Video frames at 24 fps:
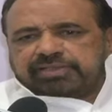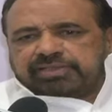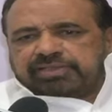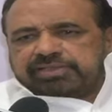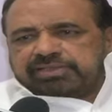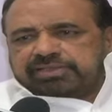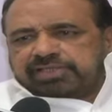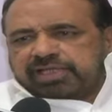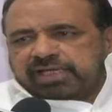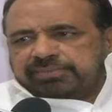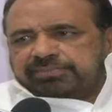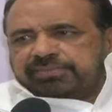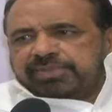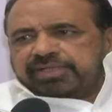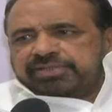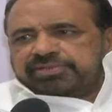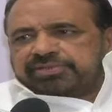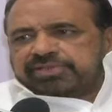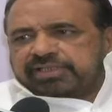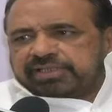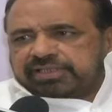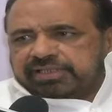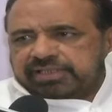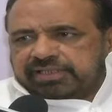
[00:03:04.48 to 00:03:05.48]
यदि चार पांच
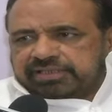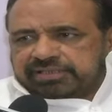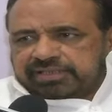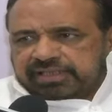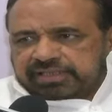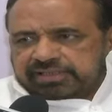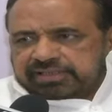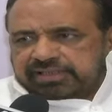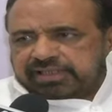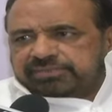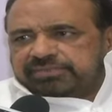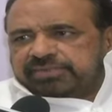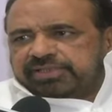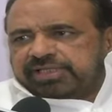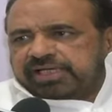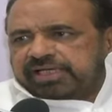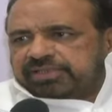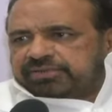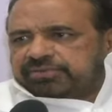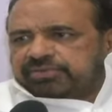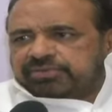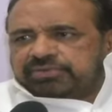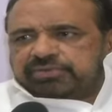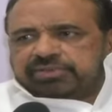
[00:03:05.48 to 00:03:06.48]
संख्या ज़्यादा है
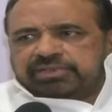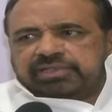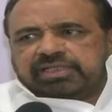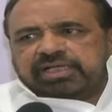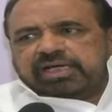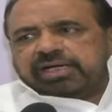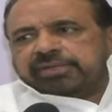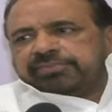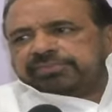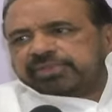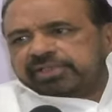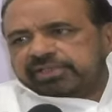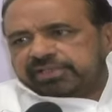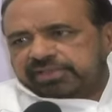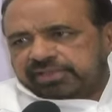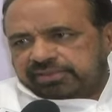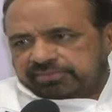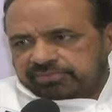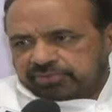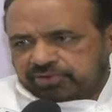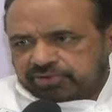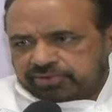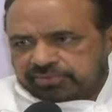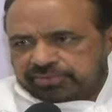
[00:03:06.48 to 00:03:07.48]
विधायकों की आपके लिए
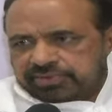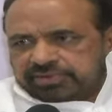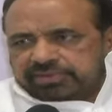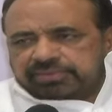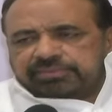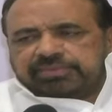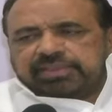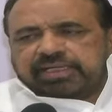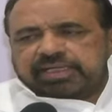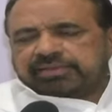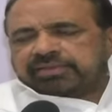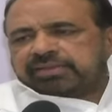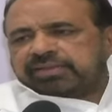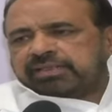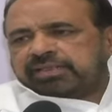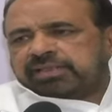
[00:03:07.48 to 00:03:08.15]
हम मुख्यमंत्री बनाए